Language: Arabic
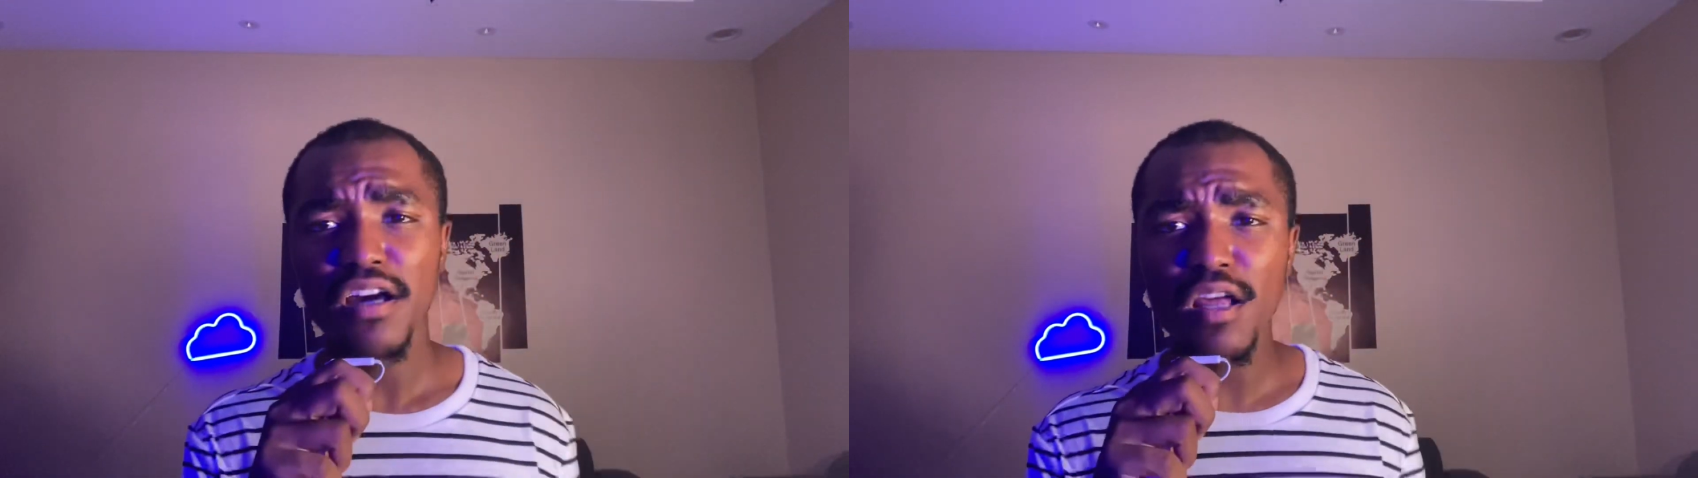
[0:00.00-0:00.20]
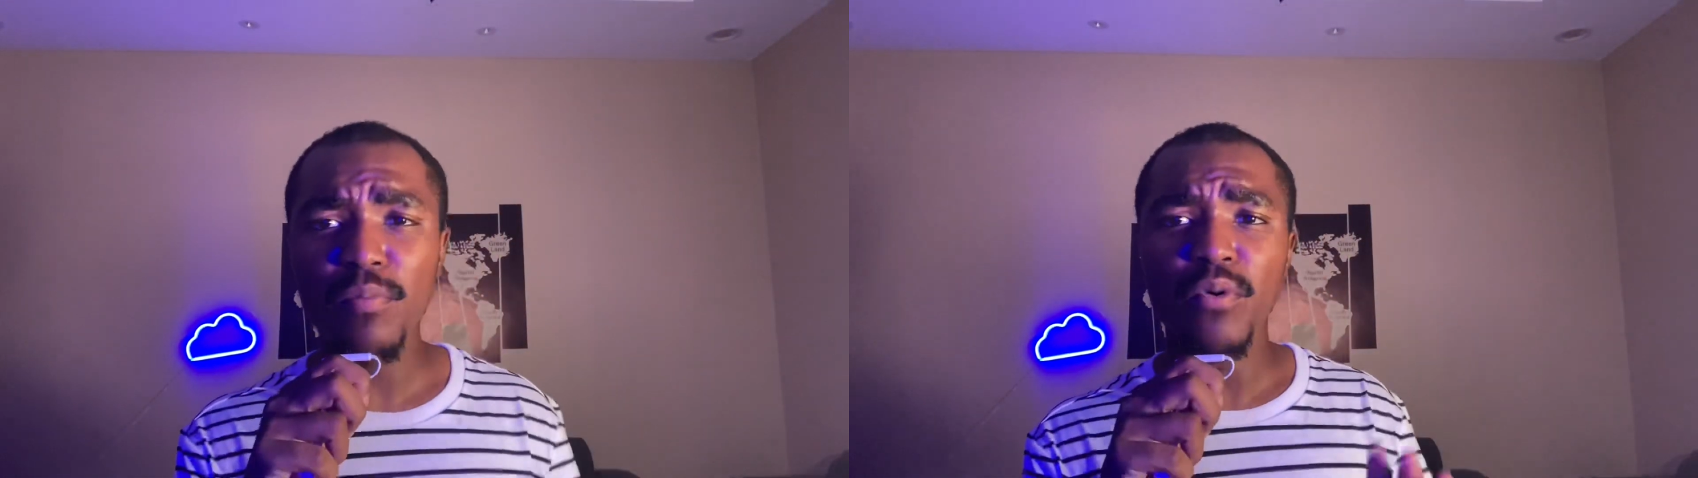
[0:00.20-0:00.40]

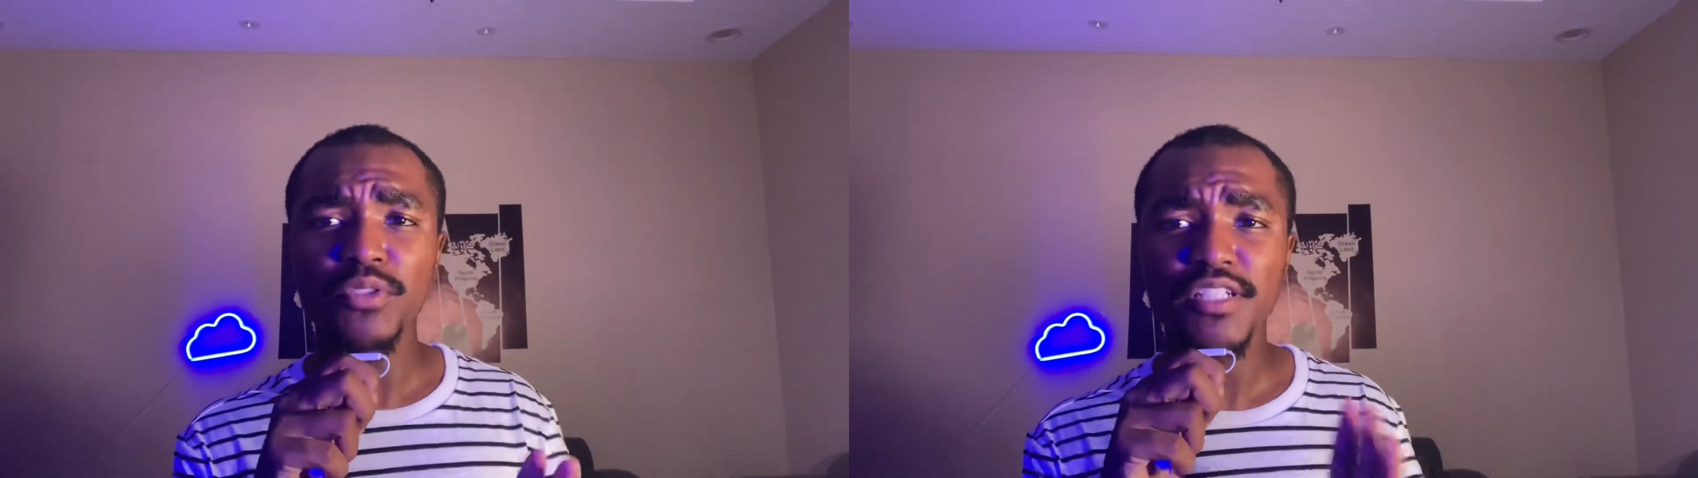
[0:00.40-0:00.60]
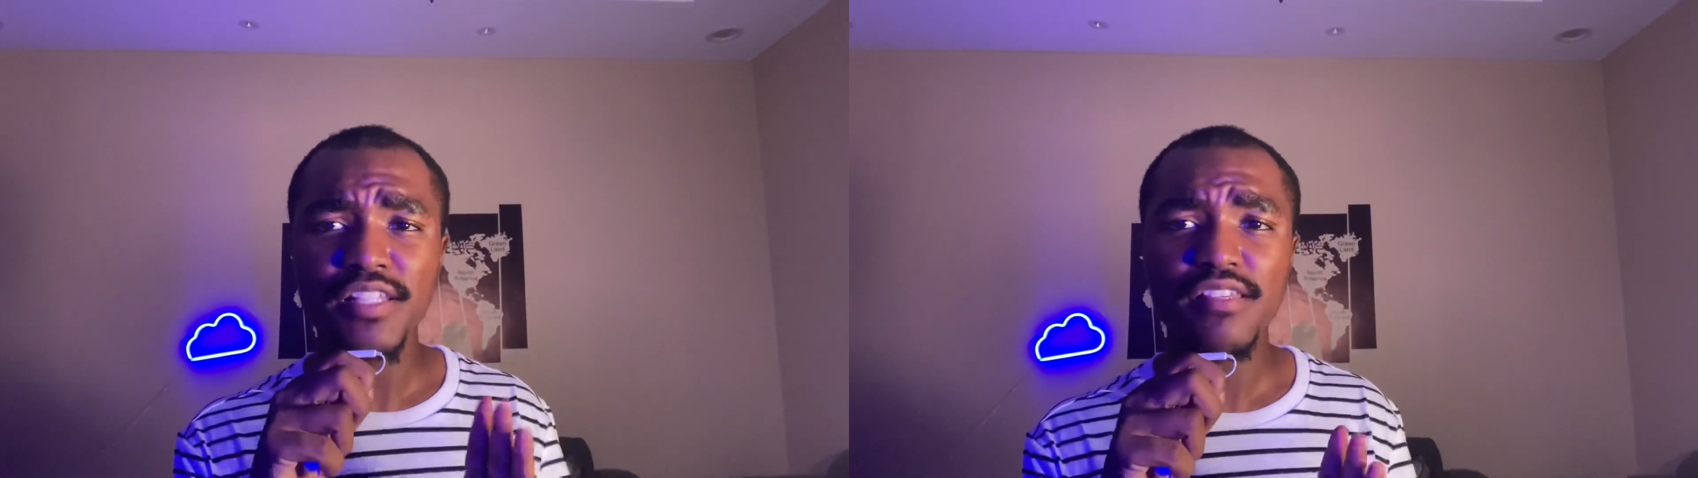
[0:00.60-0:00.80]

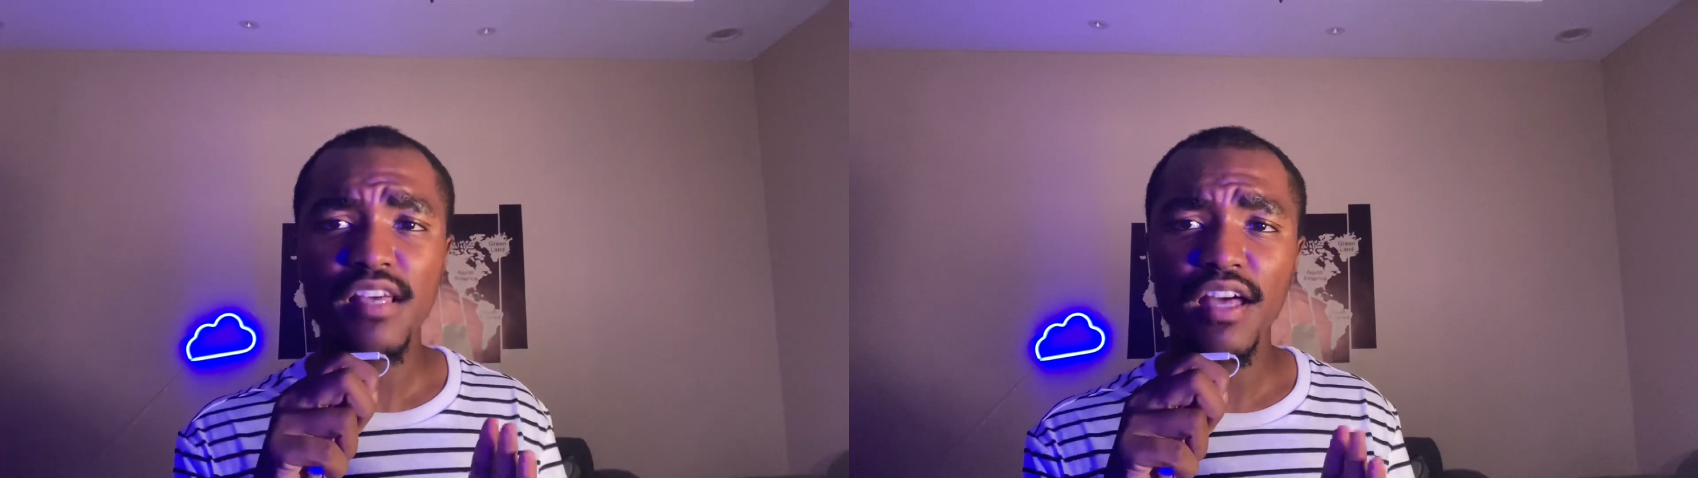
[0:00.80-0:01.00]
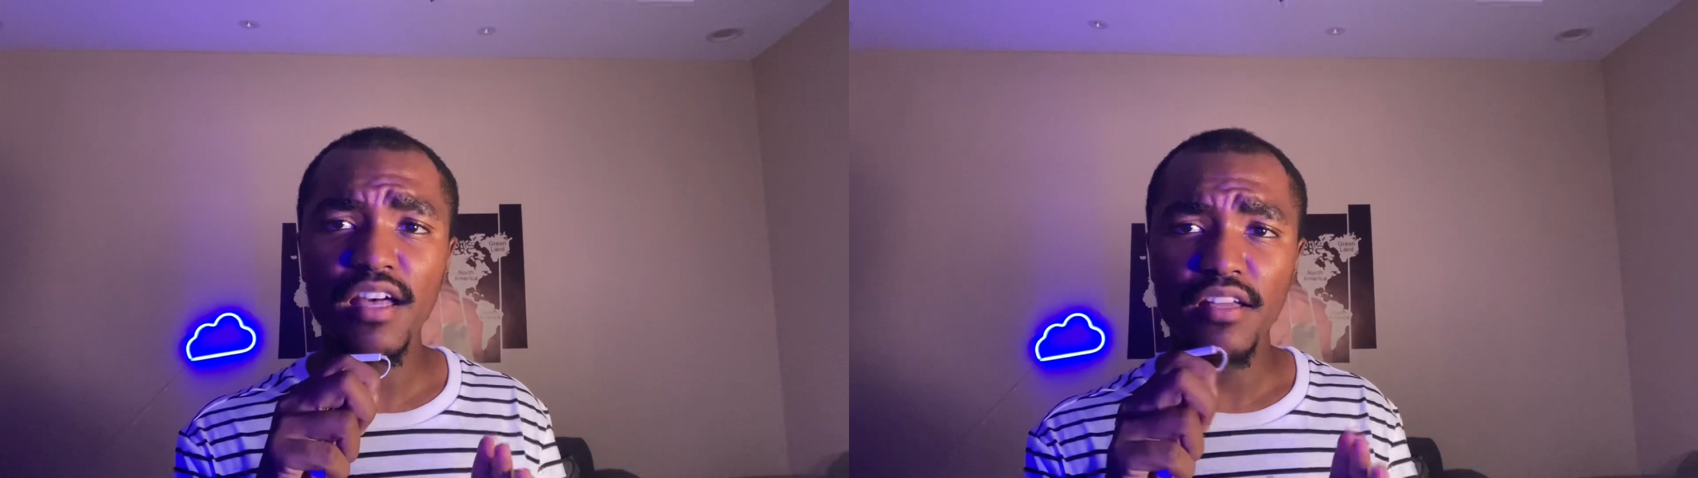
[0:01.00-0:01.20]
24
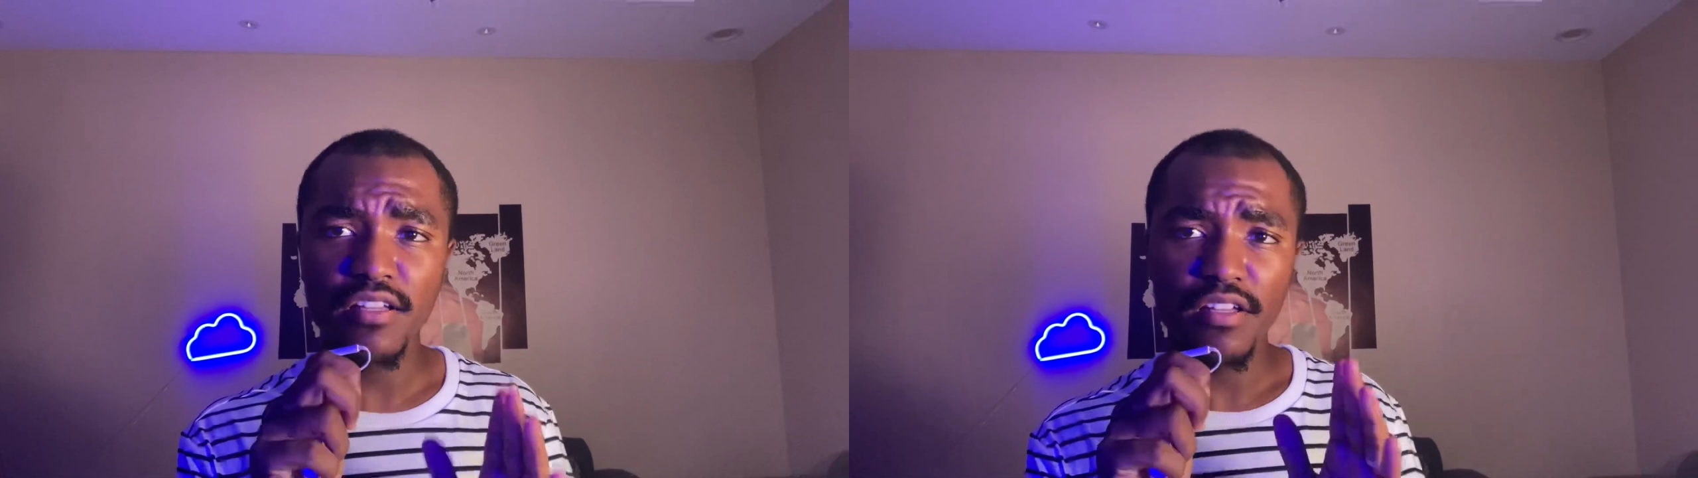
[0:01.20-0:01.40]
ساعة